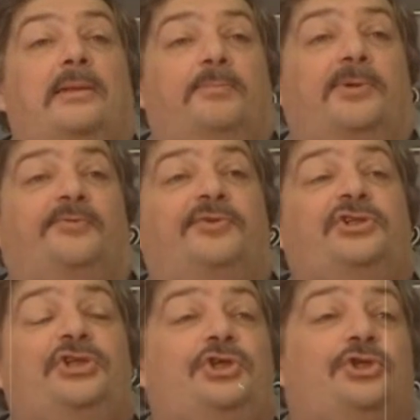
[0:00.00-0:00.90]

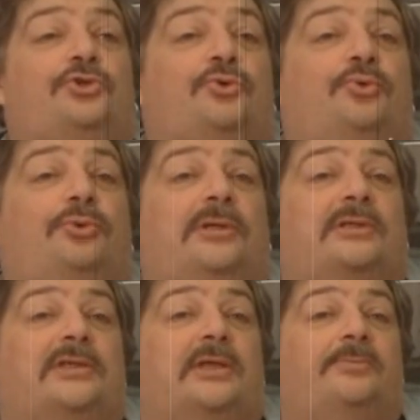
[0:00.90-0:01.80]
профетическую,
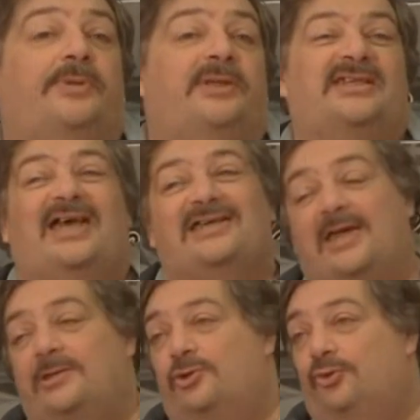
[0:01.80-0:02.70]
так сказать,
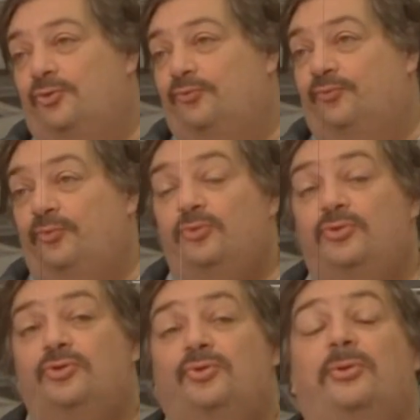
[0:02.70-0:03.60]
предсказательную
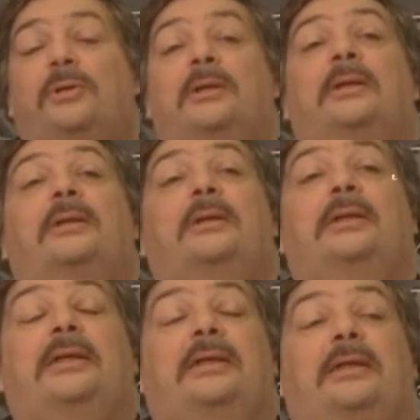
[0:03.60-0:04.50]
функцию
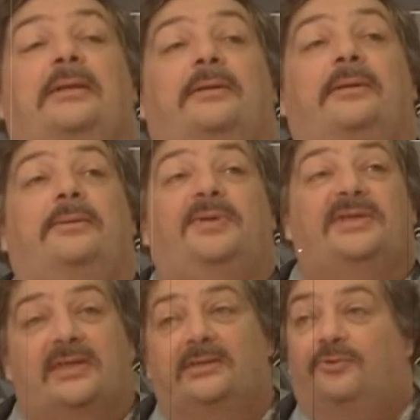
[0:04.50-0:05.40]
и
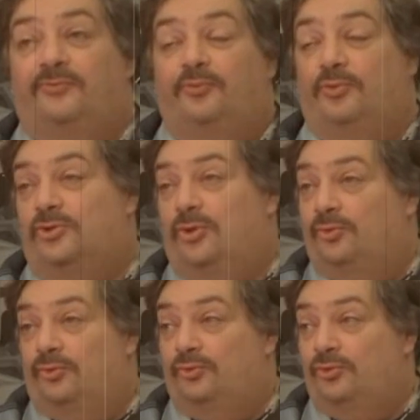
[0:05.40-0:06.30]
без этой функции
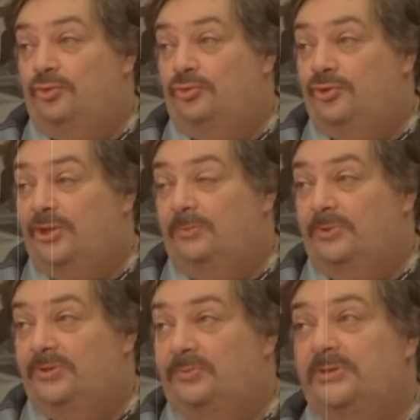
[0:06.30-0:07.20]
ее тоже изучать
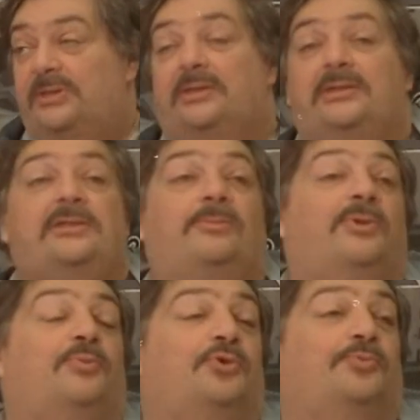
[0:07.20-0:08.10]
бессмысленно. Если мы
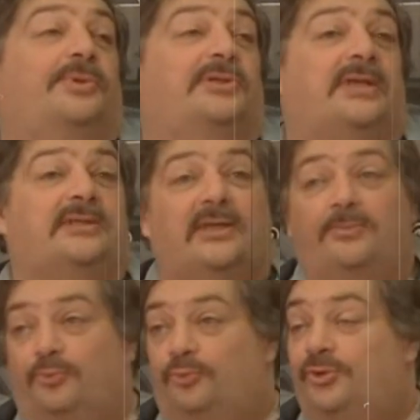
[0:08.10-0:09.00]
не можем предсказать
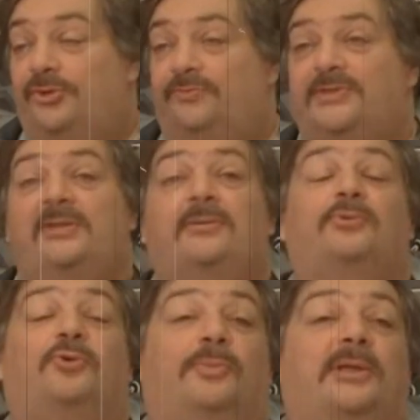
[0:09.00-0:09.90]
будущее в целом,
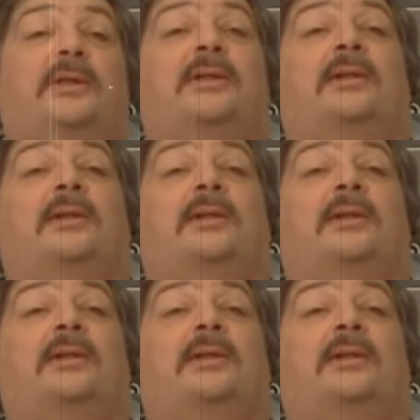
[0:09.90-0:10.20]
то мы